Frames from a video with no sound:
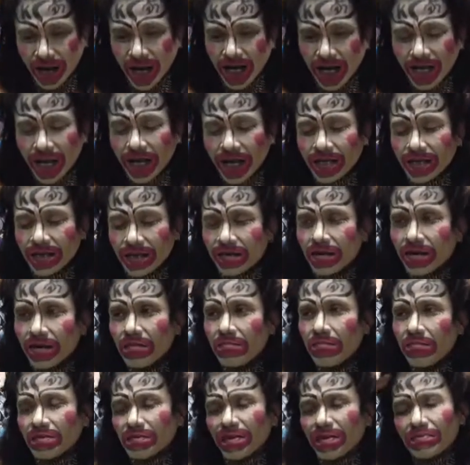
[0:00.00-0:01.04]
ให้ให้
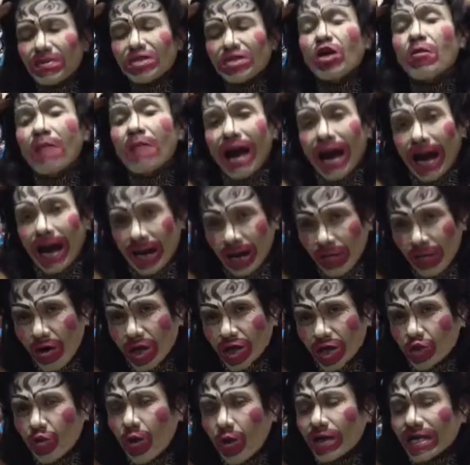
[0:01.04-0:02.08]
ไม่ไม่ไม่ต้องมาเพ
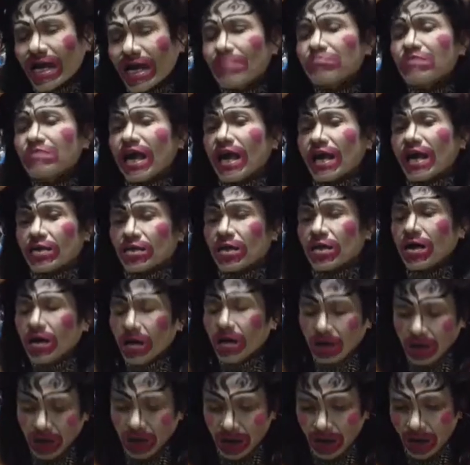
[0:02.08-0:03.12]
ราะกระตัวรับแขกเยอะ
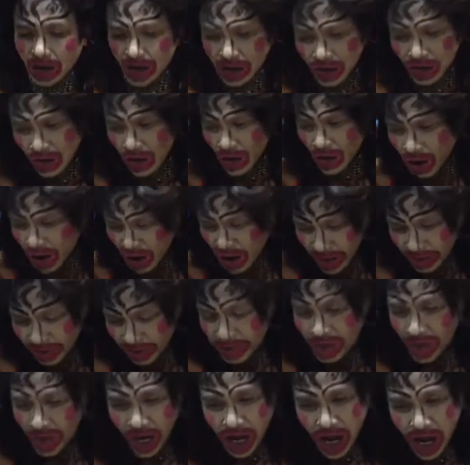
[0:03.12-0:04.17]
เออโอ้ย
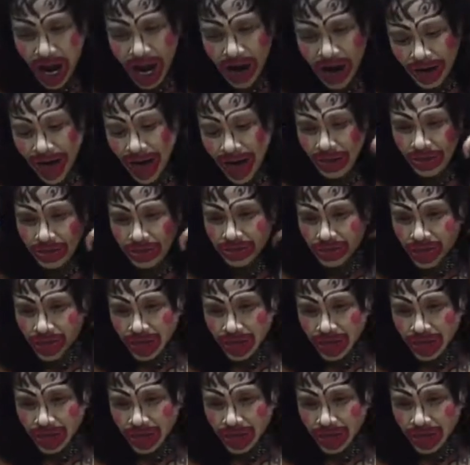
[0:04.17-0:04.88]
เอาละ